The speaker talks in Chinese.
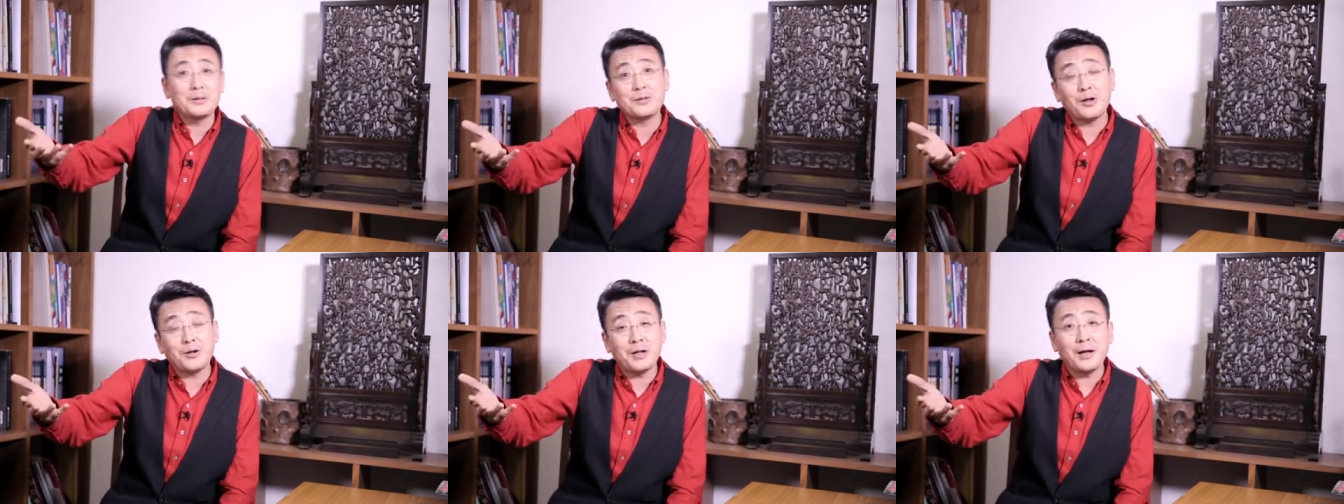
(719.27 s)

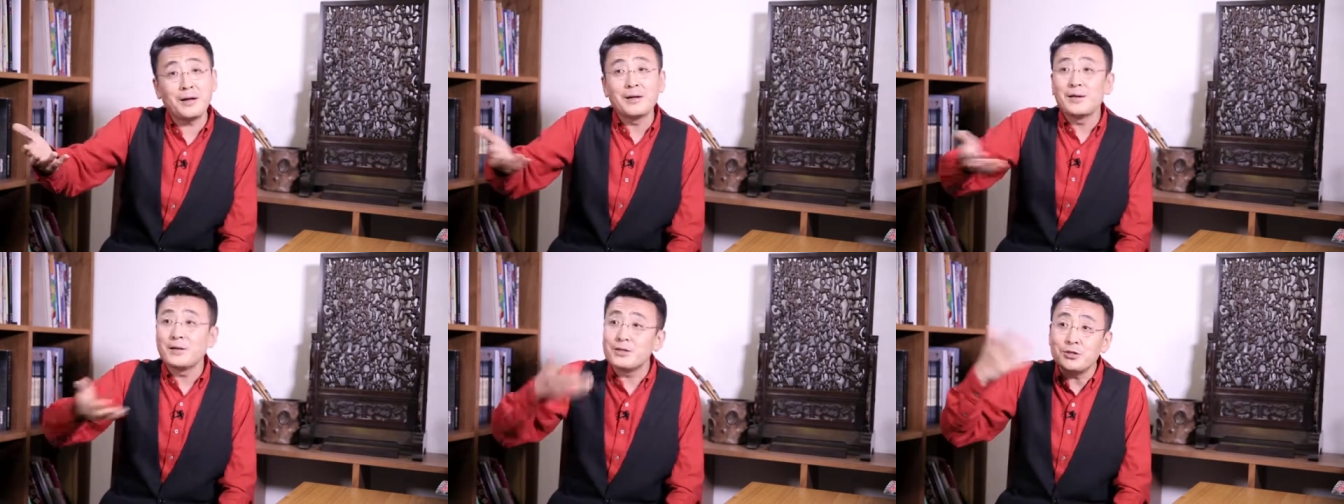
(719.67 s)
当然，
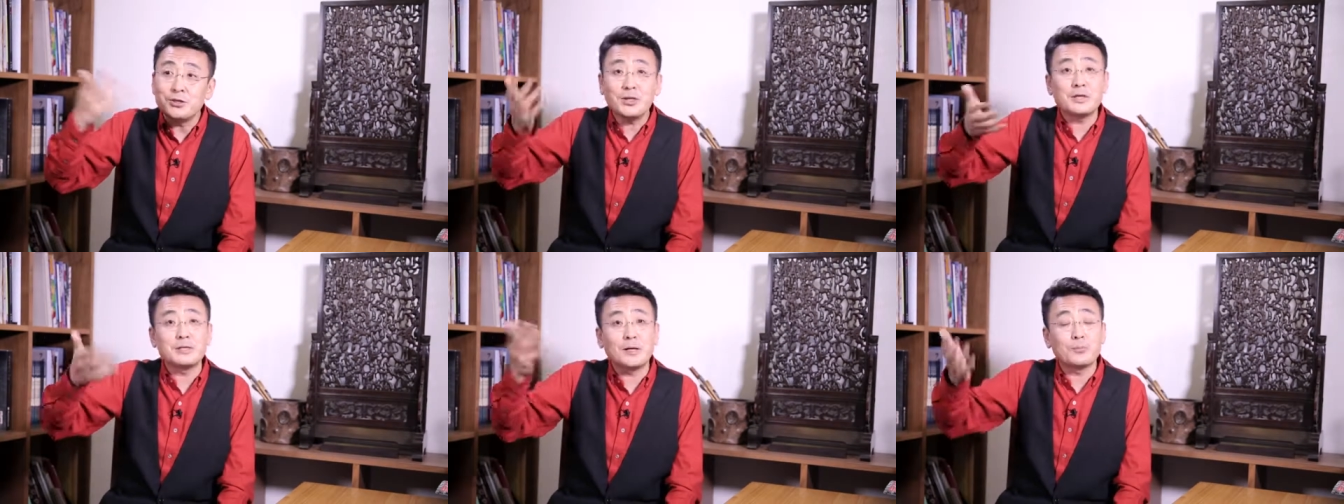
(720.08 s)
今
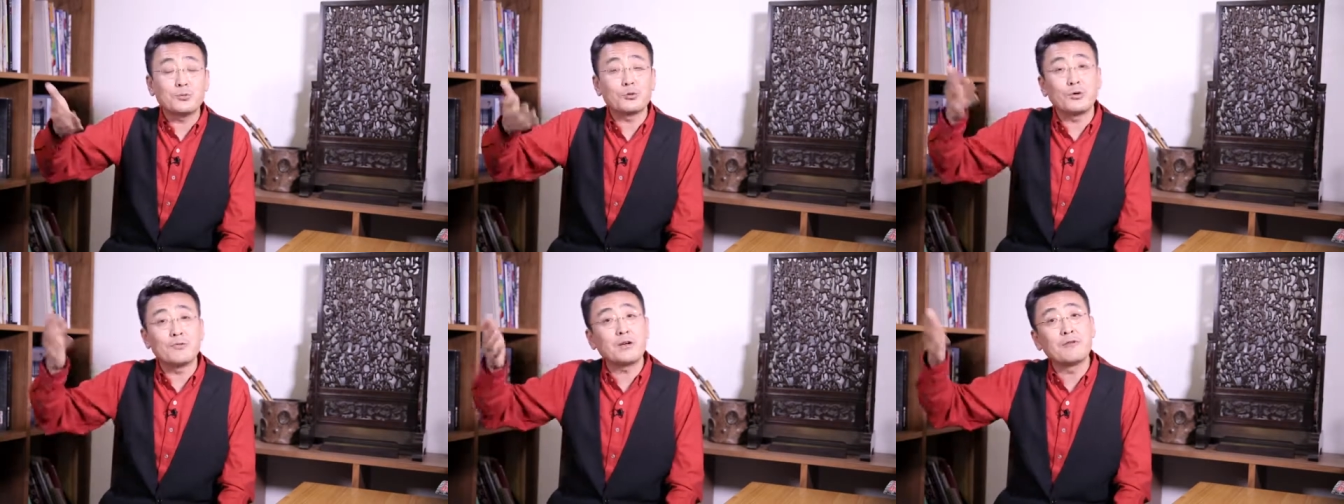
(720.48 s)
天咱们
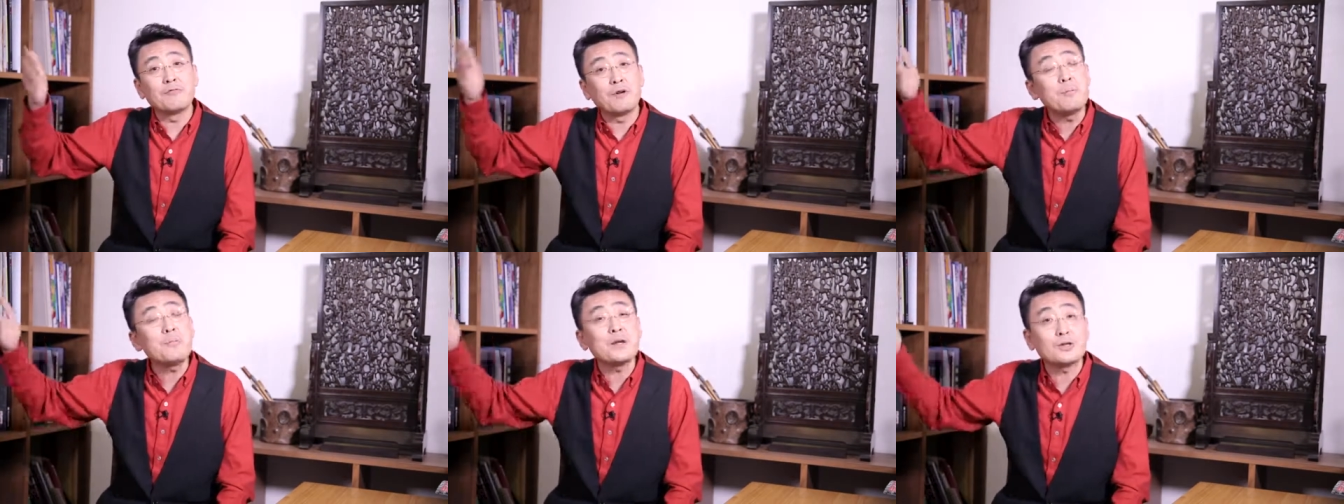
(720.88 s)
所谓
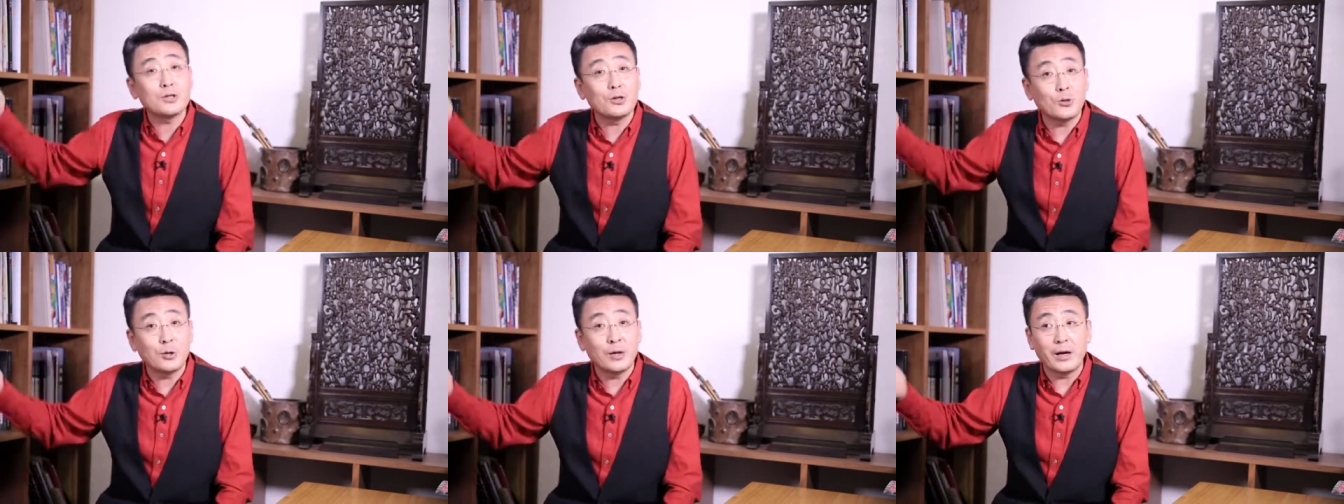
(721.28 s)
文明
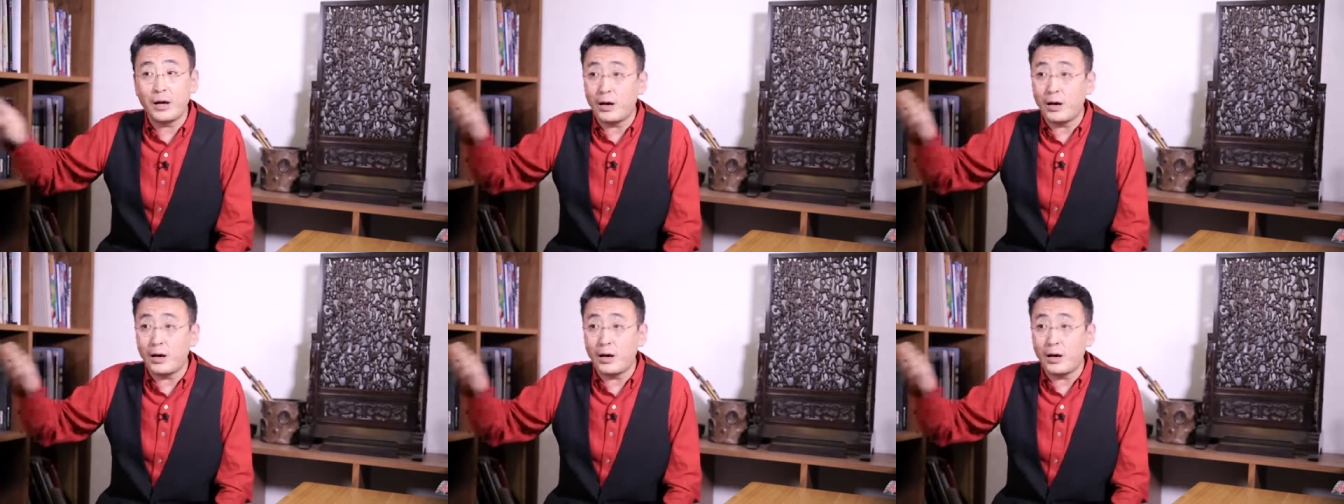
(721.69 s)
社会